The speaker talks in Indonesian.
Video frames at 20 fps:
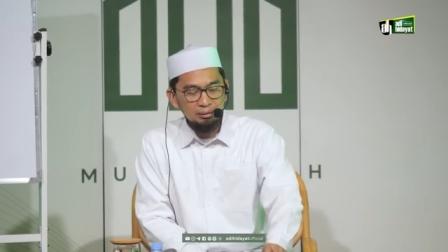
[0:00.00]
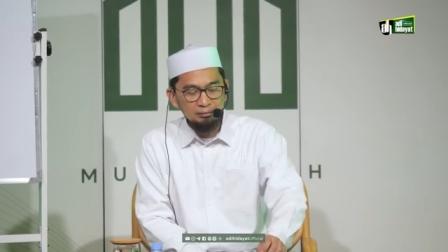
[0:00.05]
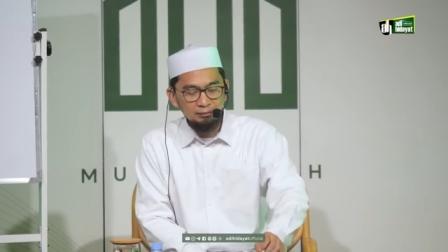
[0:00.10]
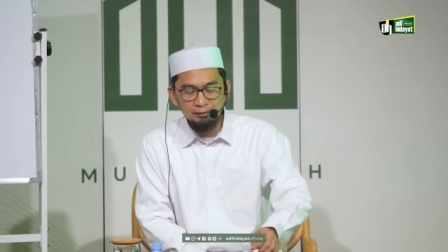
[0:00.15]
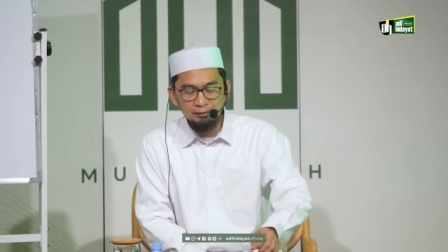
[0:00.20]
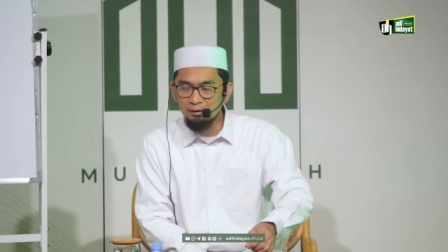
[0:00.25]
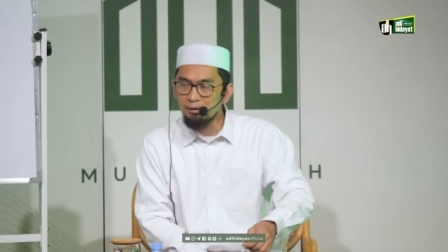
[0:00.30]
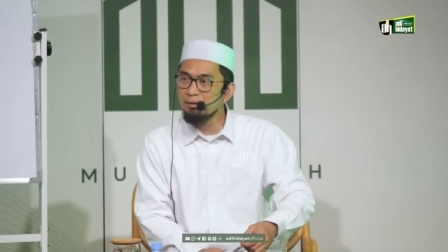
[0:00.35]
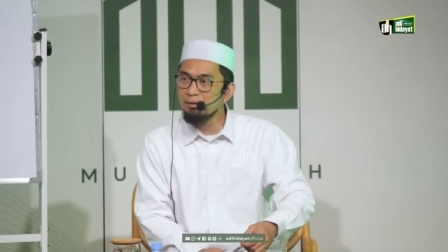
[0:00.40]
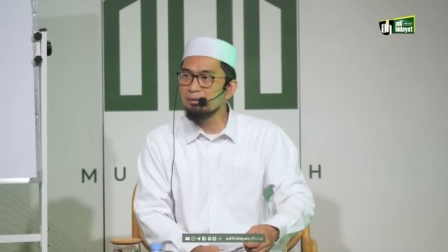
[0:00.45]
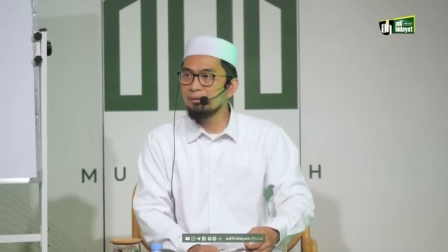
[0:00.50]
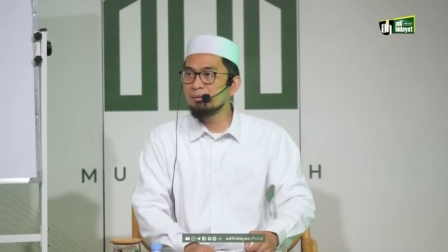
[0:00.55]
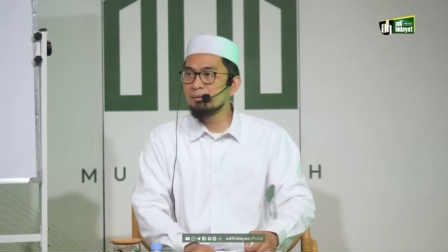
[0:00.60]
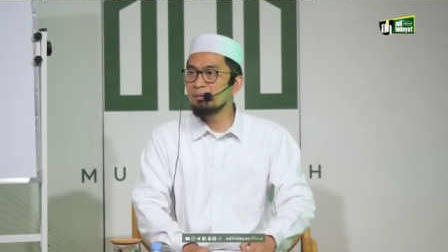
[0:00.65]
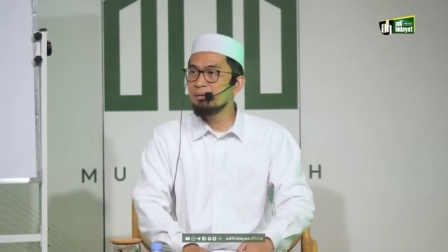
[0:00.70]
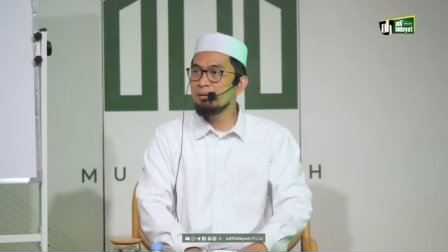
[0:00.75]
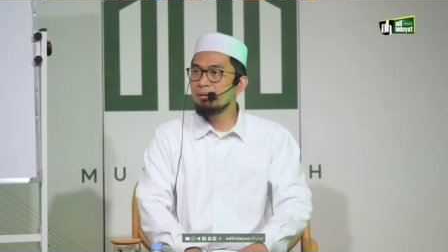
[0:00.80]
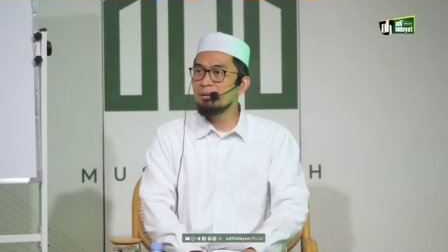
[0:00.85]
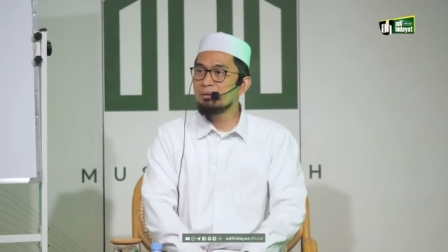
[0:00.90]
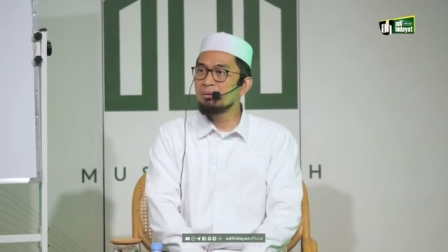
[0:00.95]
Allah
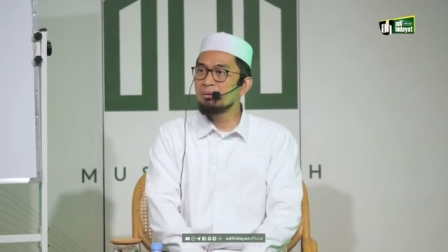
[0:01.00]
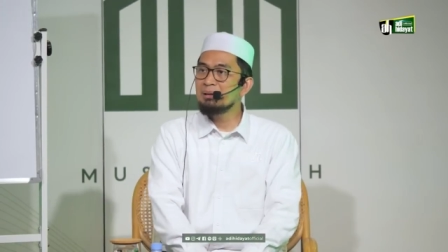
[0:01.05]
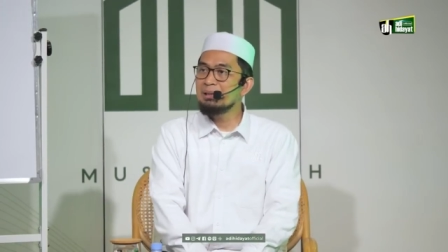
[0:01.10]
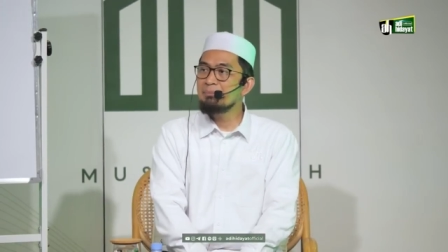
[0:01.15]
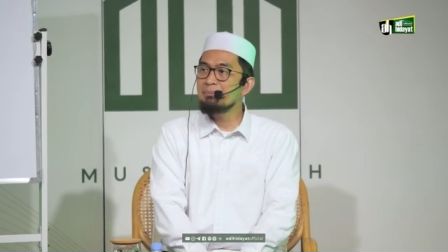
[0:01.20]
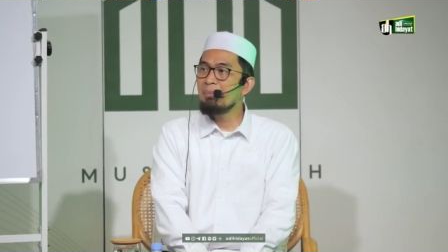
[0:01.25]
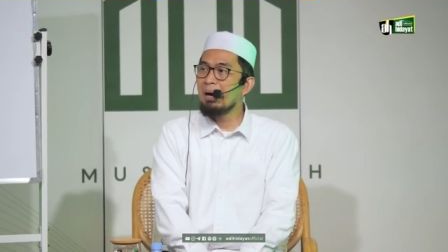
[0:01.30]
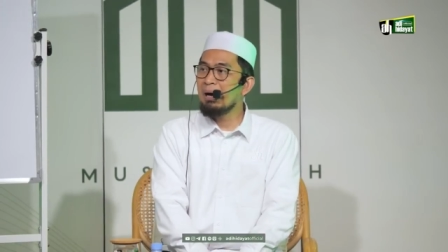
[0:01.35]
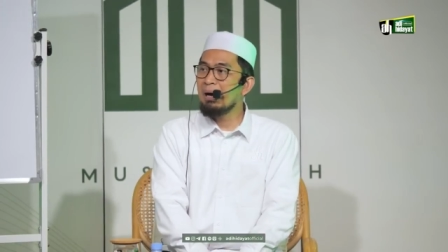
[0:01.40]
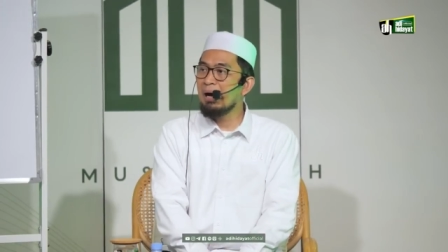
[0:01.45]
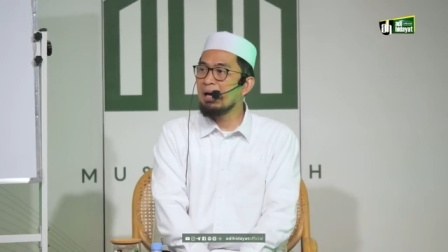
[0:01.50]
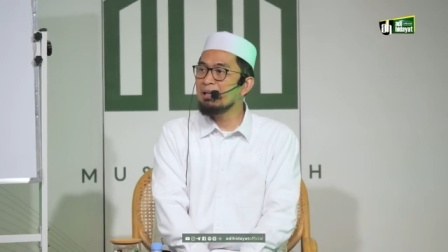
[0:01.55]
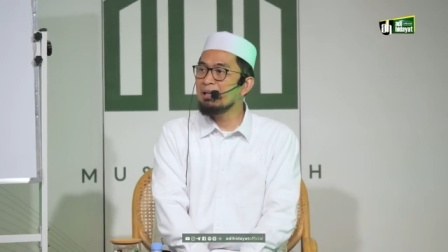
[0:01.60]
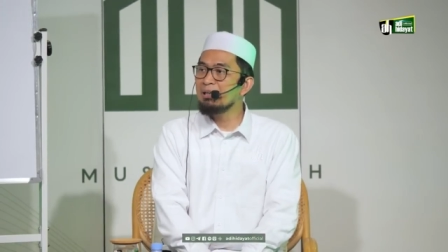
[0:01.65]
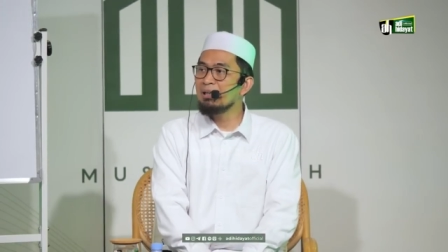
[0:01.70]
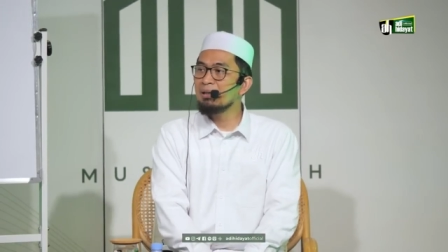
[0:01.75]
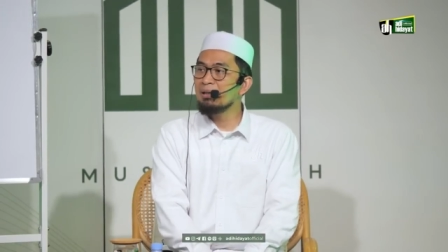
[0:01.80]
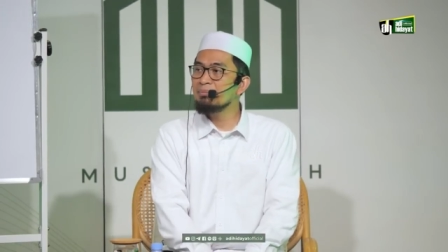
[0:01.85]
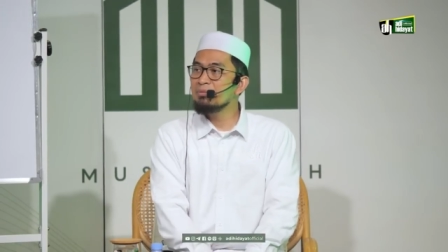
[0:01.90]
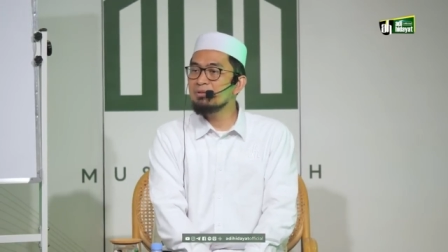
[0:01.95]
itu lima
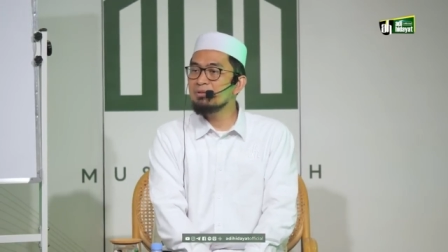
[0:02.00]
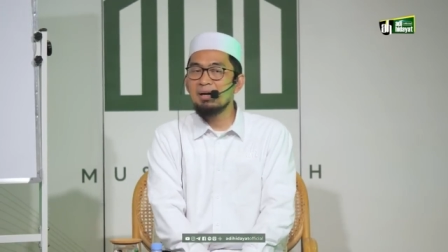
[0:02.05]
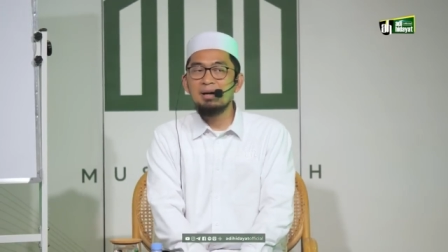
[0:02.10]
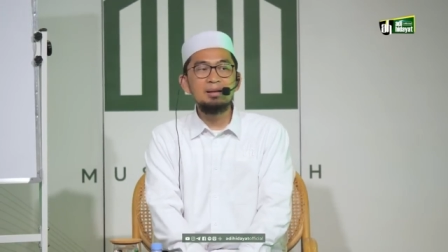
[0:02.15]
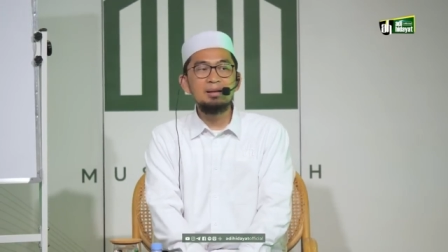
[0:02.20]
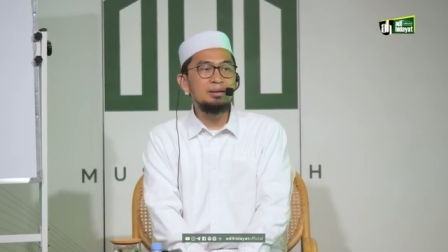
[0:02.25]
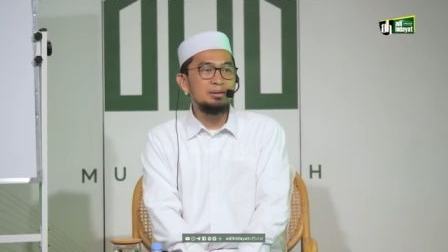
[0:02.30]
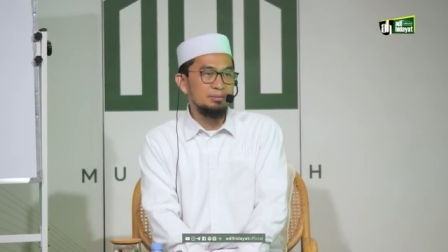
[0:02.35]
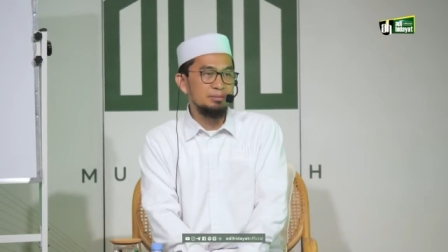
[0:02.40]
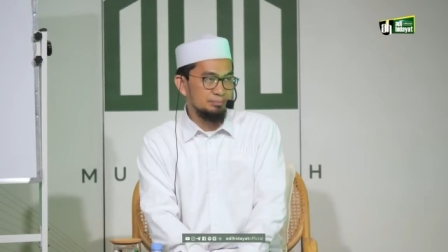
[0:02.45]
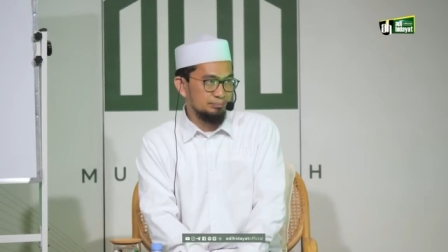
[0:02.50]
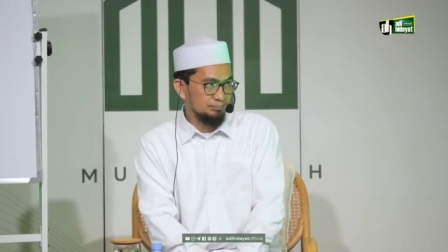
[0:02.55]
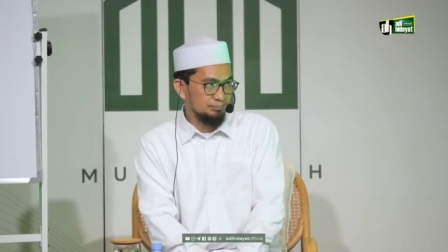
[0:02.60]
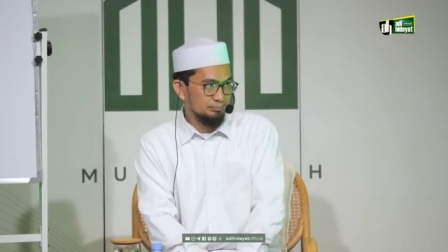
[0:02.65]
kali dalam sehari.